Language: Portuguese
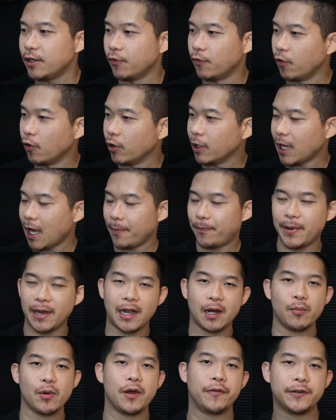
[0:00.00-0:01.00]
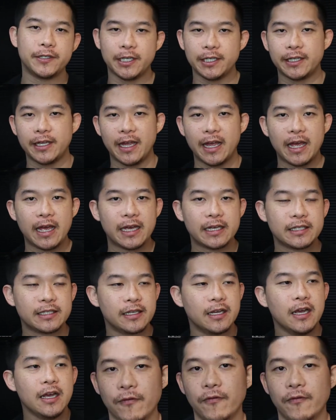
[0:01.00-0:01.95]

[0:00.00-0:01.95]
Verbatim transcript: eu vou lá pegar meu FGTS,